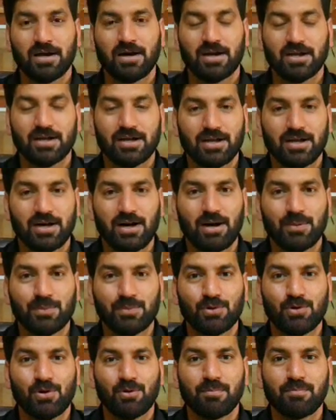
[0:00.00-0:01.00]
अगर
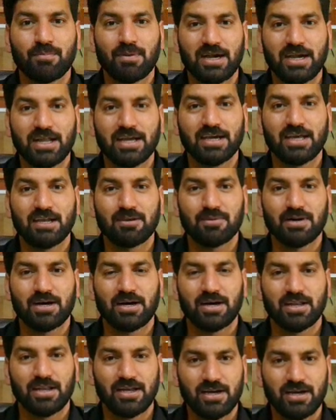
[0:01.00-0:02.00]
आपको मेडिकल में
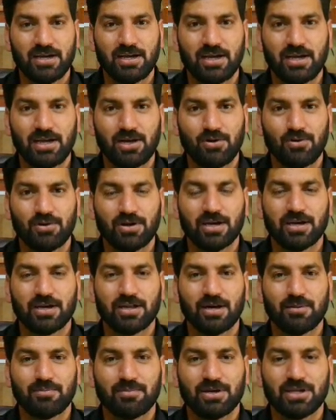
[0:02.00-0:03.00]
आना है और
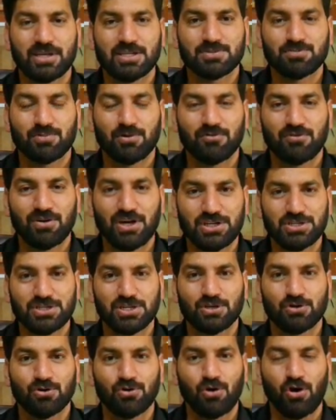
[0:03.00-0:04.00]
अगर आपने इस
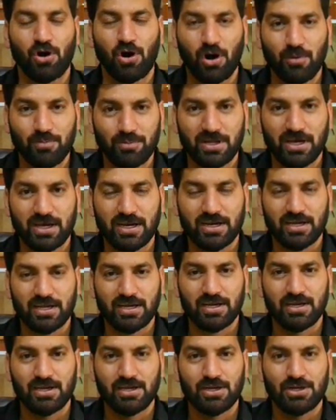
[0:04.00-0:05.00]
प्रोफेशन को ऑप्ट करना
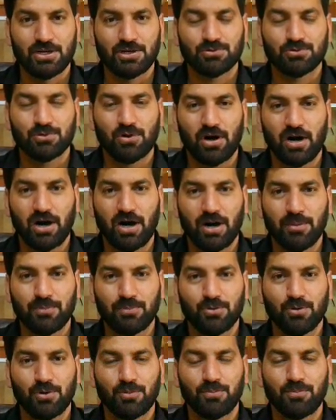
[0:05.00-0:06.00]
है तो
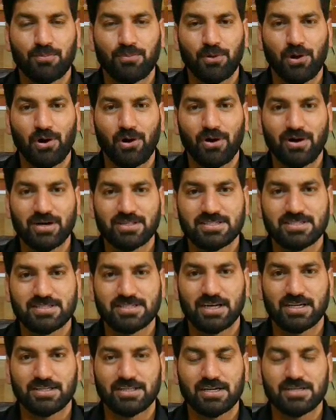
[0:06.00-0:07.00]
आपको बहुत
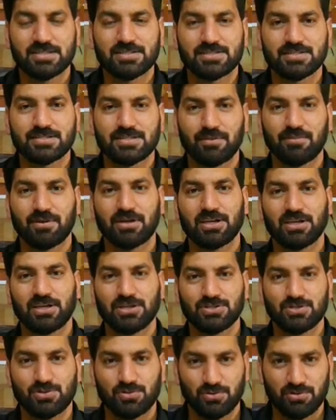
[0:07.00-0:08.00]
ज़्यादा सब्र
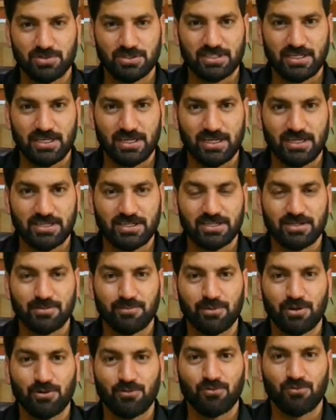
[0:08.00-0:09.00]
की ज़रूरत है ये
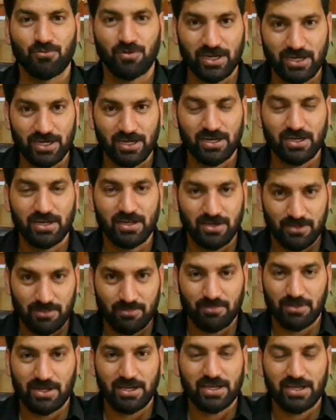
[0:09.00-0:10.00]
नंबर वन
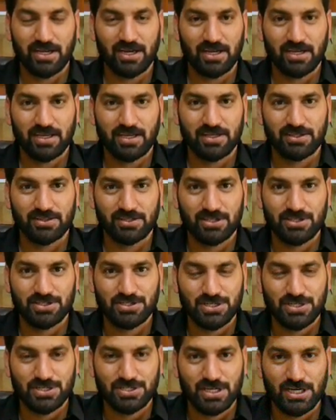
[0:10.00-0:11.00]
मेरे ख्याल के अंदर
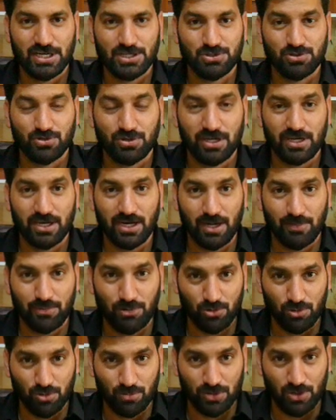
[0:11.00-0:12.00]
चीज़ है जो कि आप
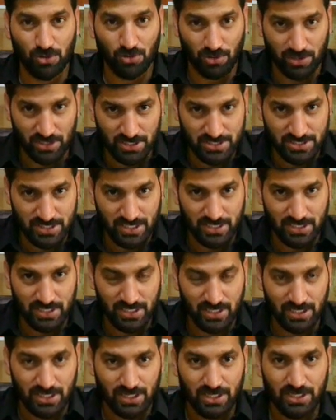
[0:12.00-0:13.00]
लोगों में होनी
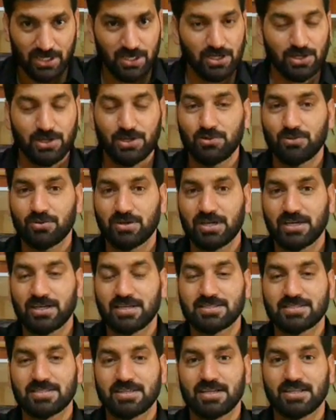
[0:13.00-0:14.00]
चाहिए क्योंकि
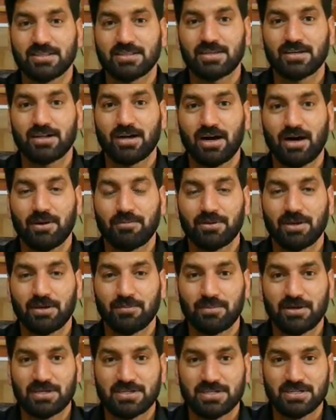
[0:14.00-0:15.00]
इसके अंदर आपके
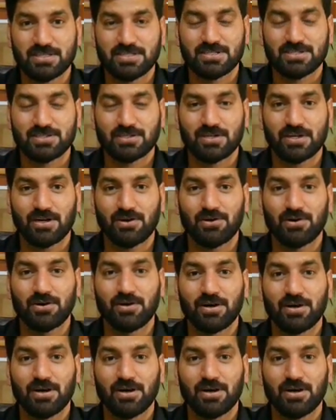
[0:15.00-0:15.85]
पेशेंट्स को